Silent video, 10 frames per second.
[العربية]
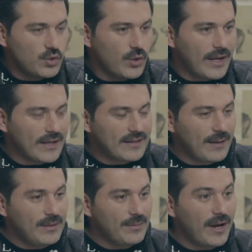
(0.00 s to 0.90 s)
شو رايك
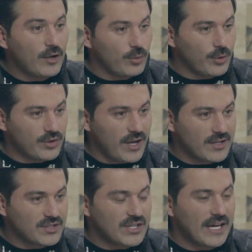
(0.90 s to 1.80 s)
تعملي معه
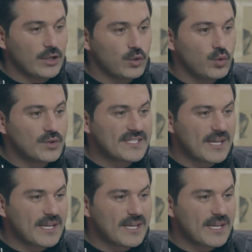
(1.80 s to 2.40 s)
روبورتاج رح يكون